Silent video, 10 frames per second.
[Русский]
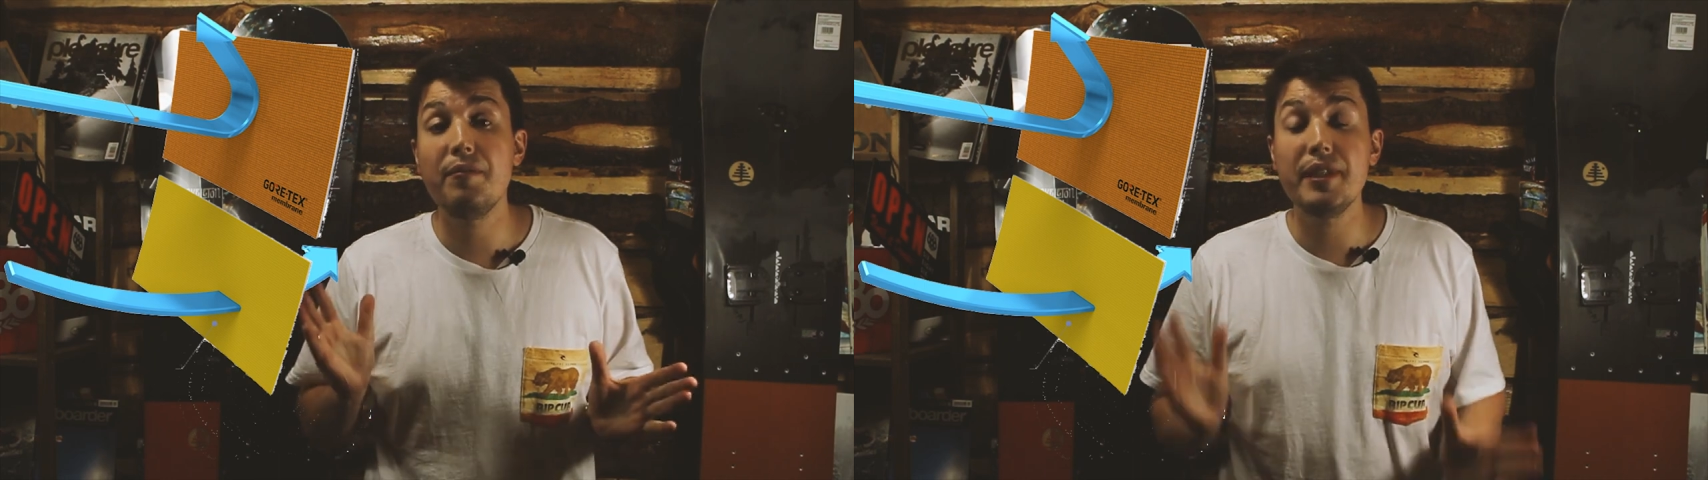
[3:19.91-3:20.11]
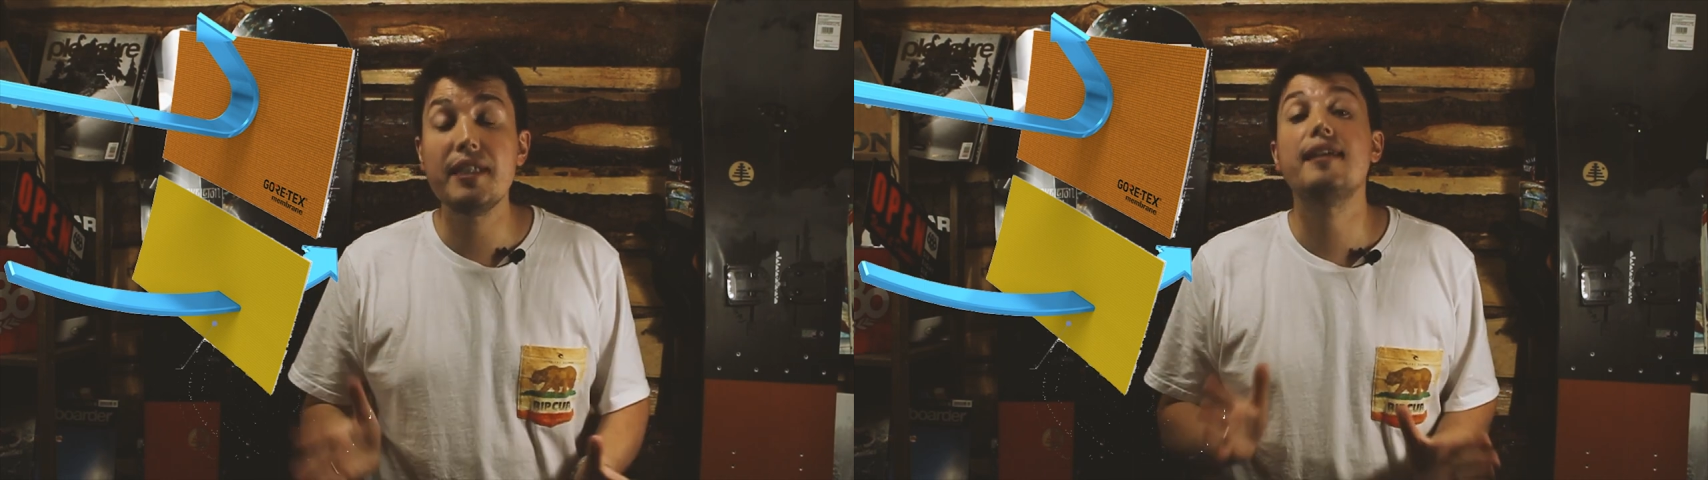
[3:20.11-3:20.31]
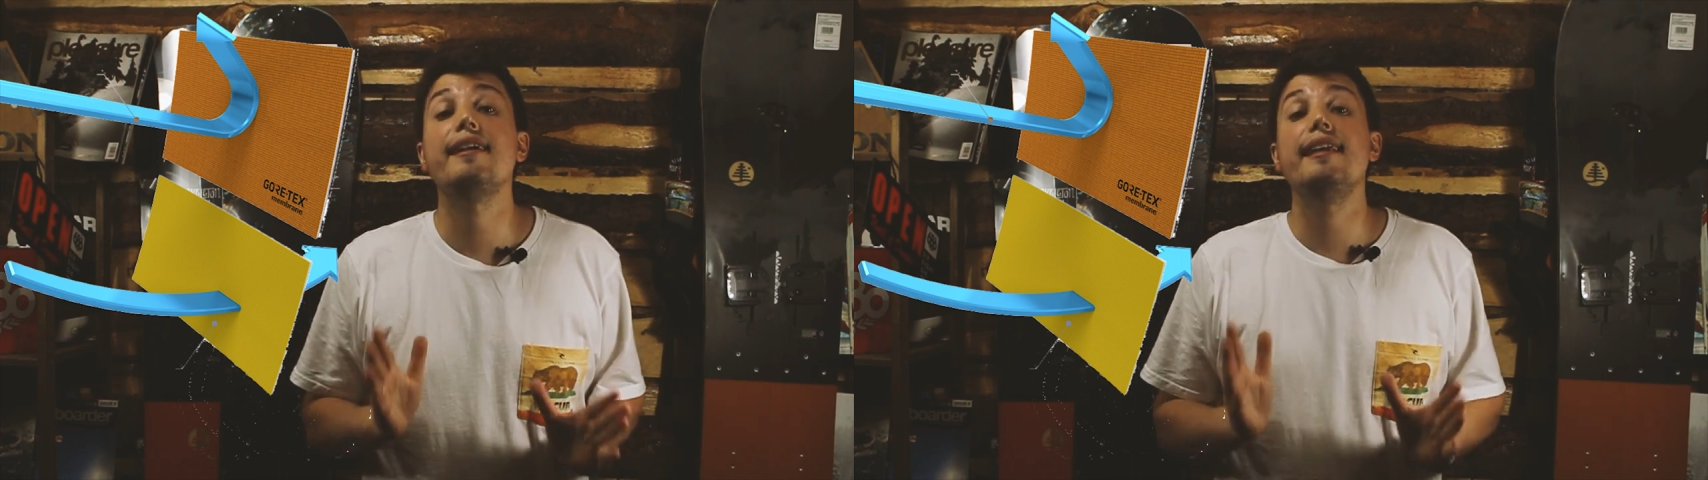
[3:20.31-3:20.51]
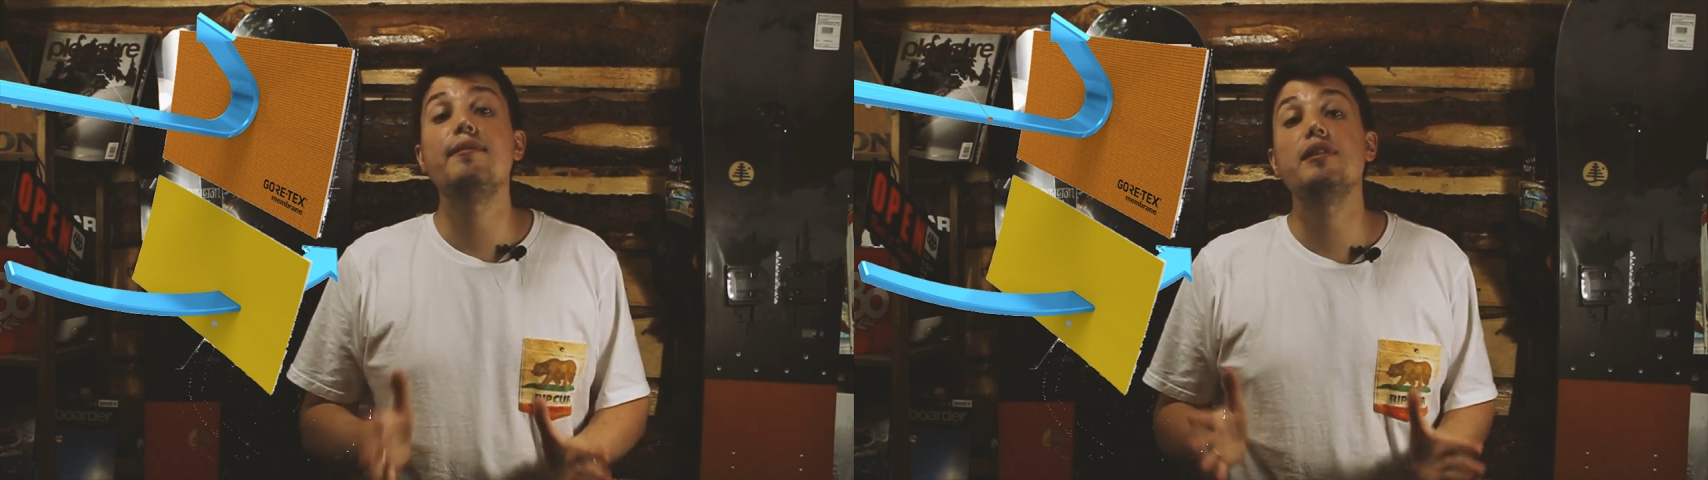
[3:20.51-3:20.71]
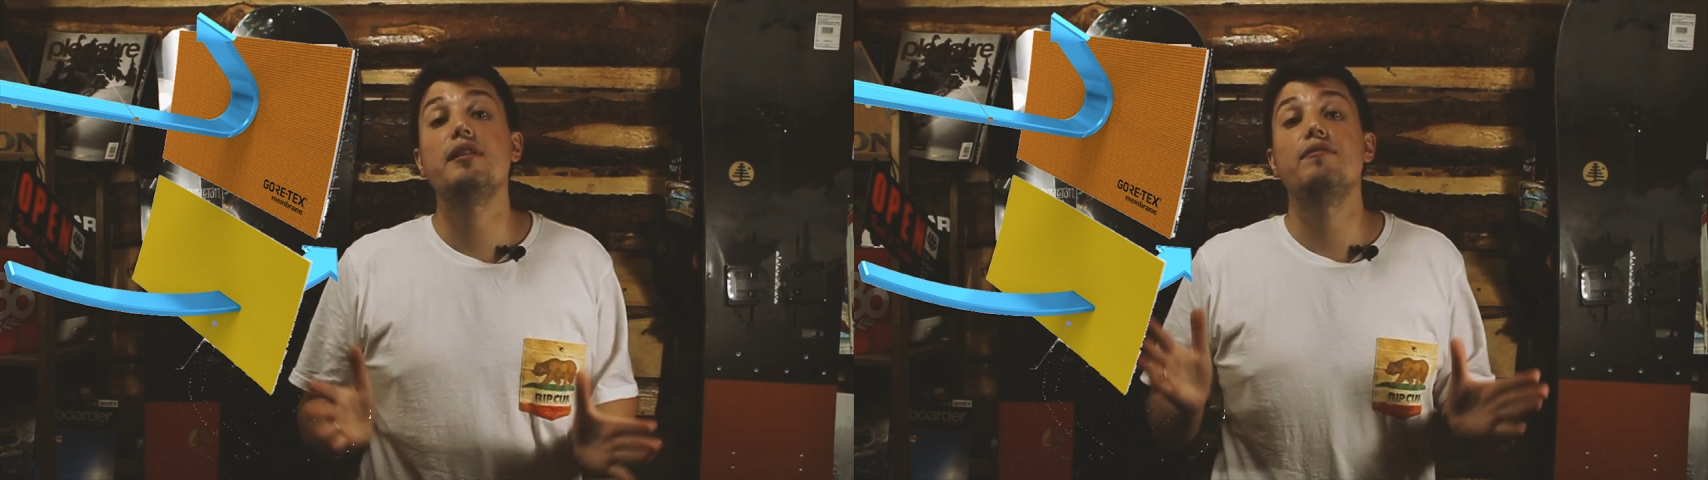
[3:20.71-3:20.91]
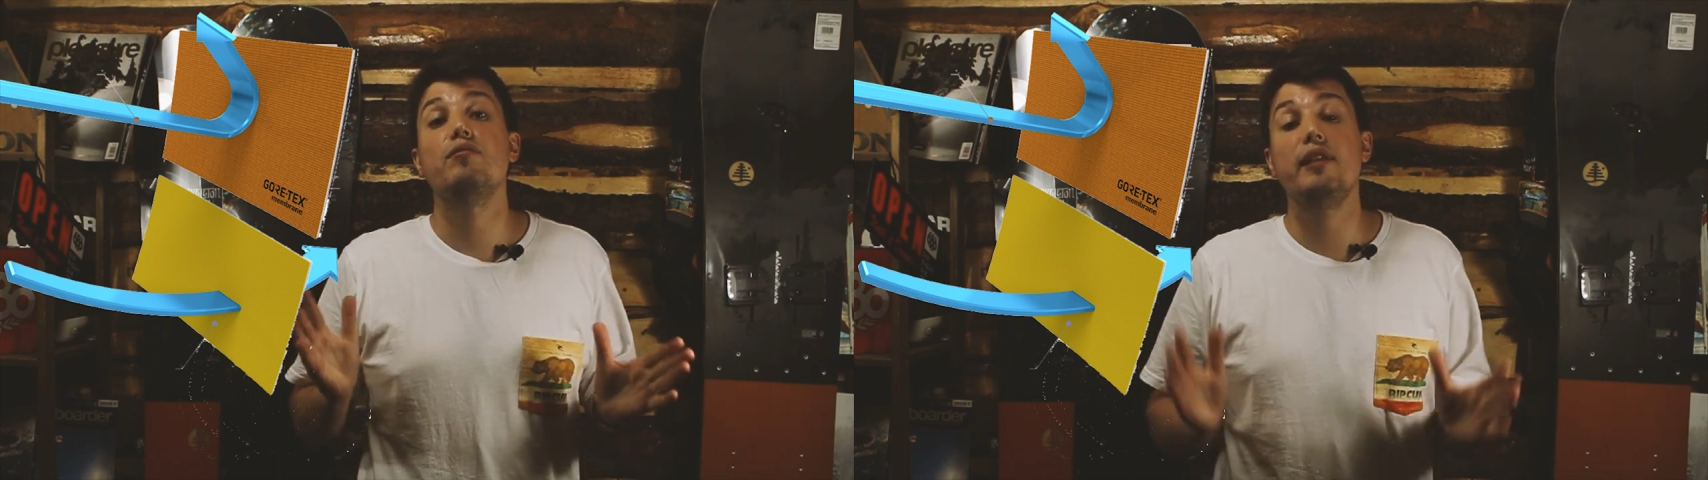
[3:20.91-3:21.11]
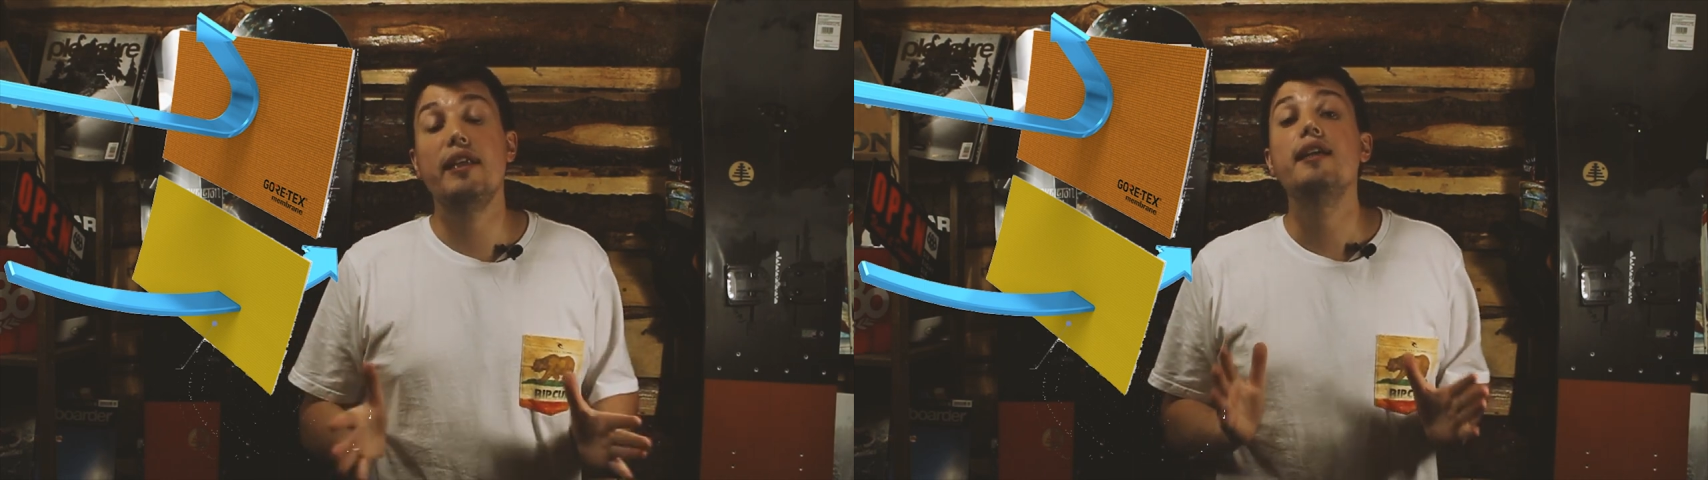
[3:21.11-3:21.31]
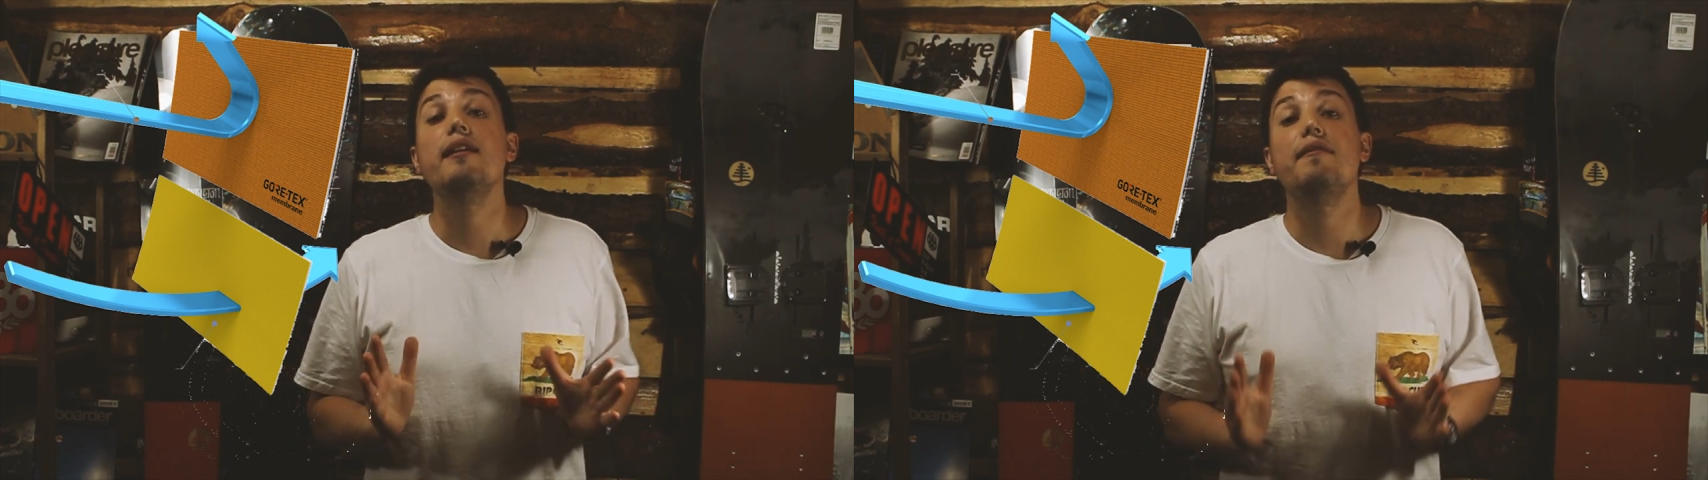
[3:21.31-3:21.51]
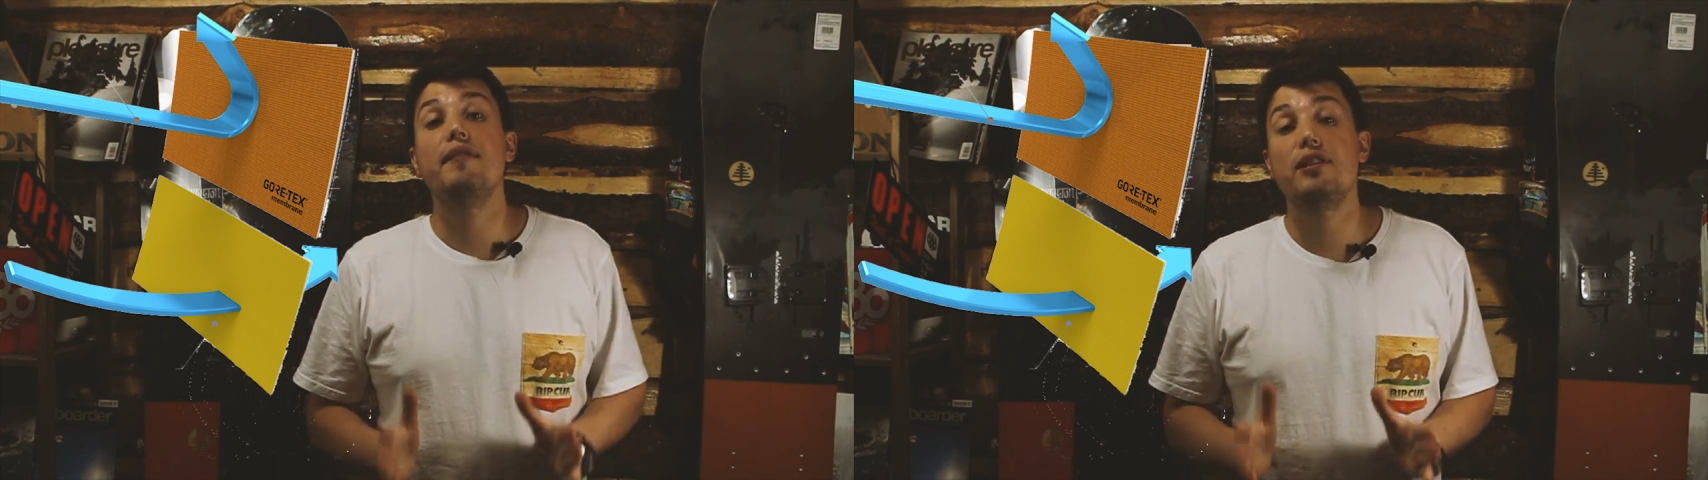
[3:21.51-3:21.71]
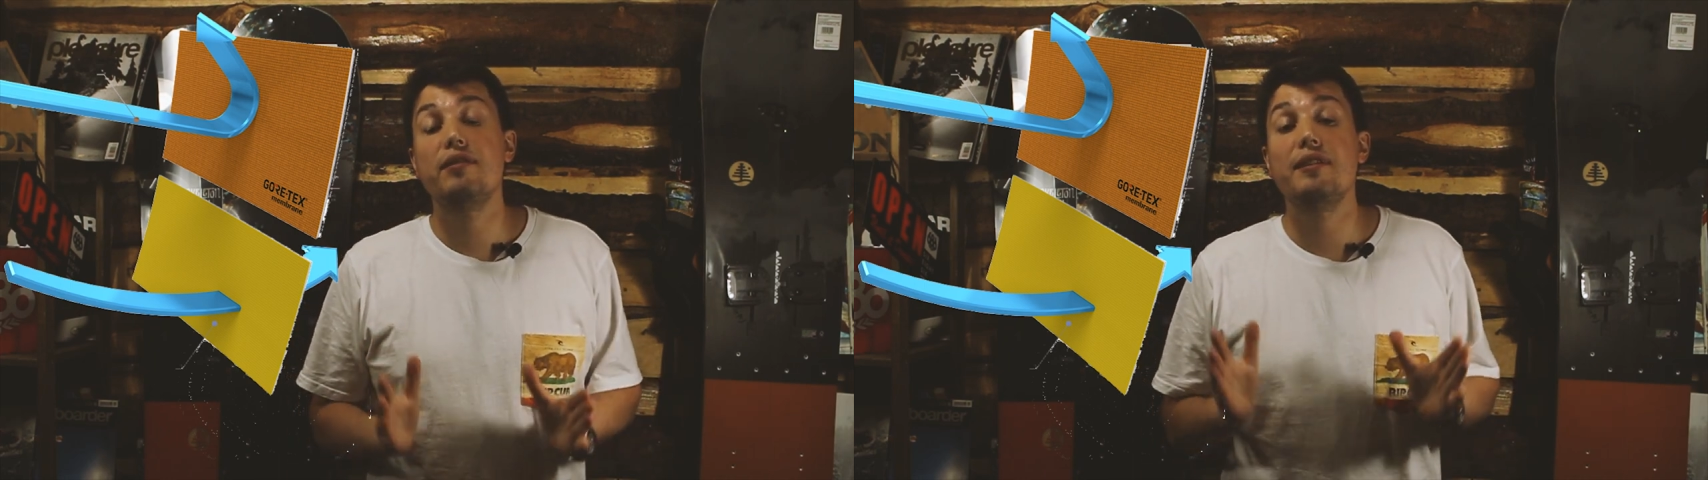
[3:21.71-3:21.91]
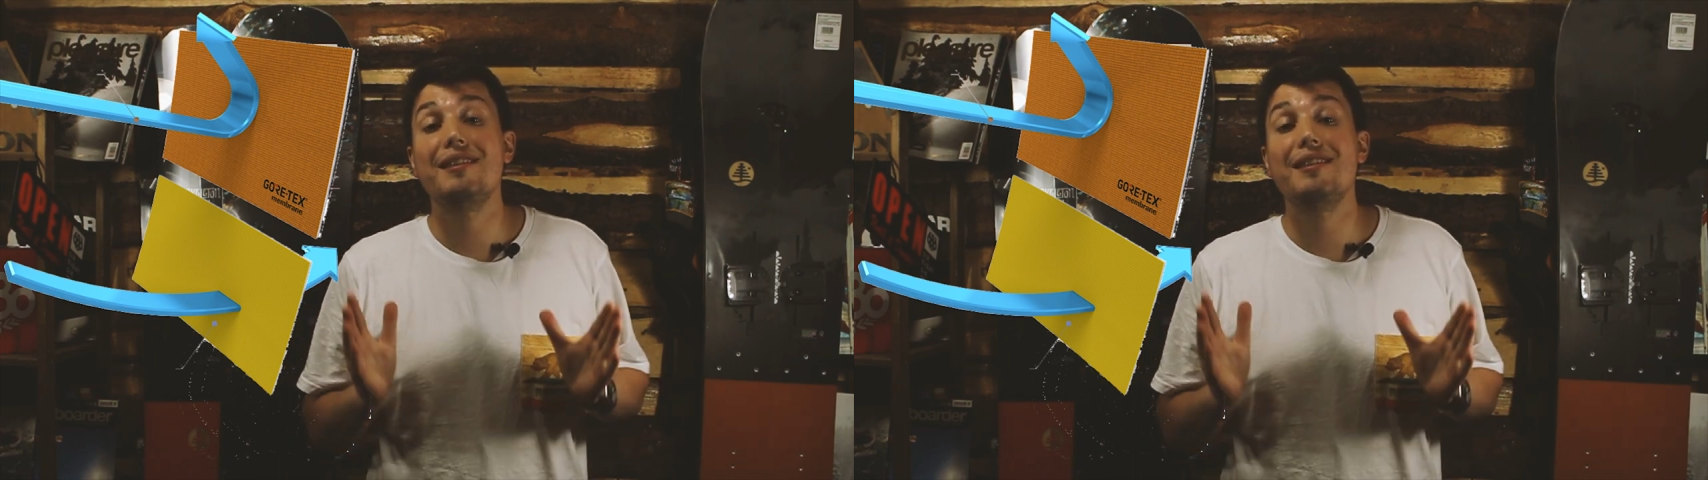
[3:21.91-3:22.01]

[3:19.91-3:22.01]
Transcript: микроклимата внутри вашего